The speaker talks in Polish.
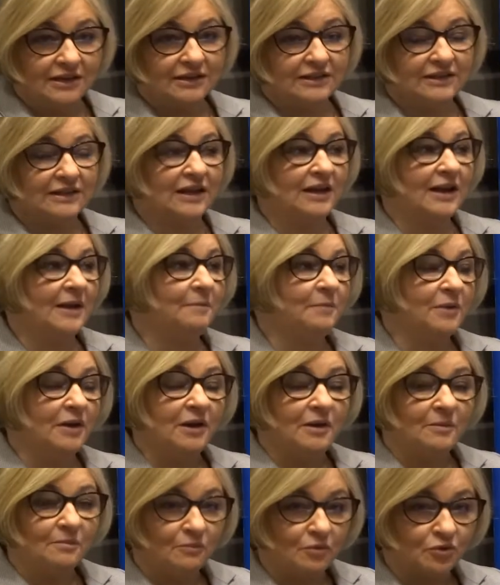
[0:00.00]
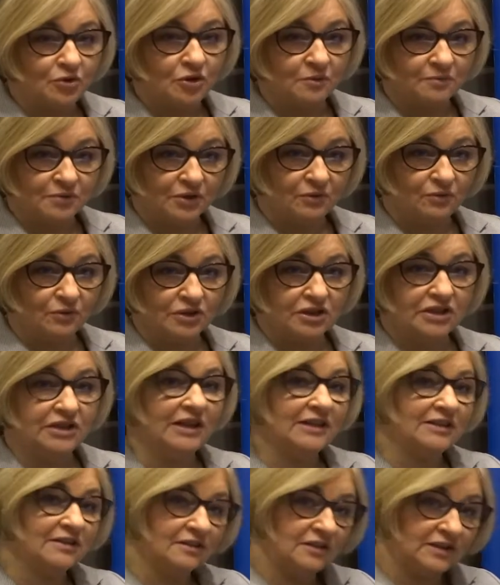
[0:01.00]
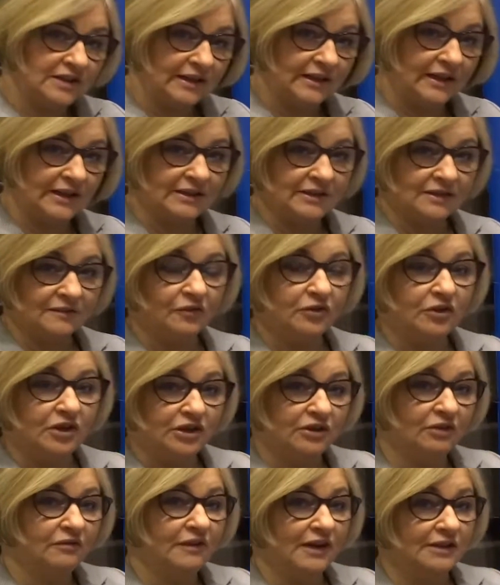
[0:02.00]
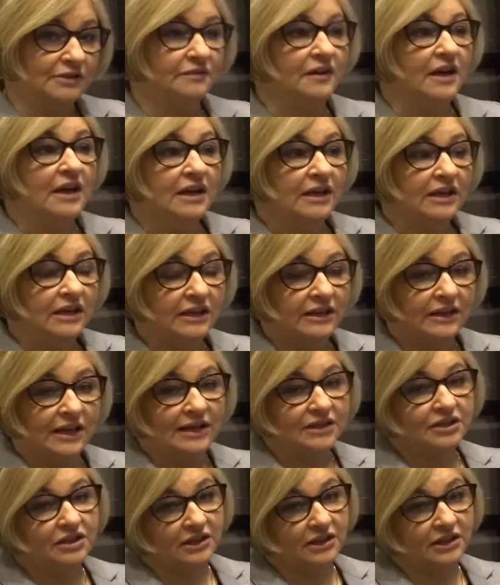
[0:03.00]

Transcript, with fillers: sklepy muszą przełożyć na cenę swoich towarów. I tak się